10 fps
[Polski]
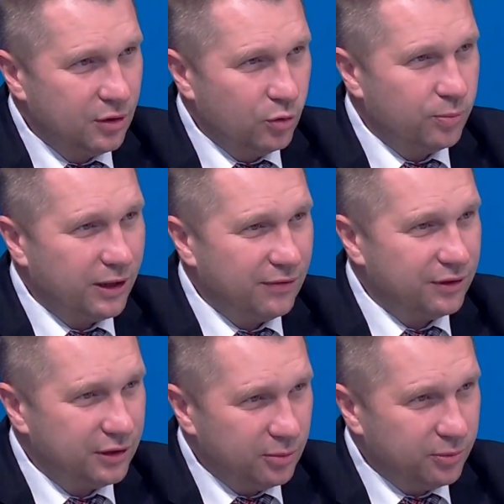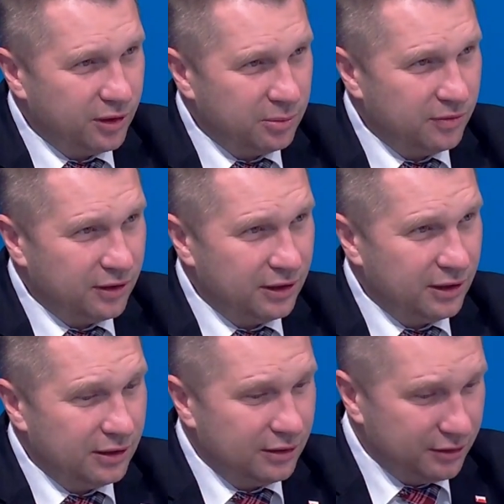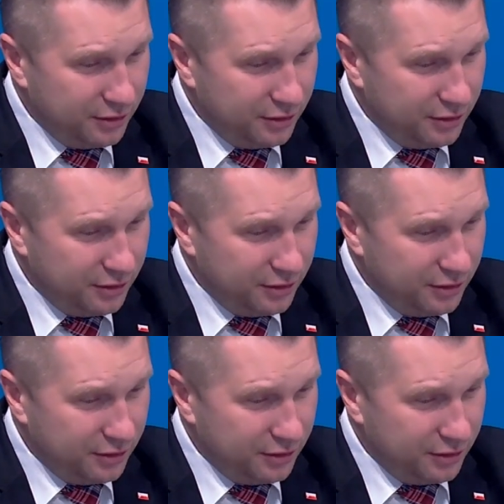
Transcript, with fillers: uprawnień do podejmowania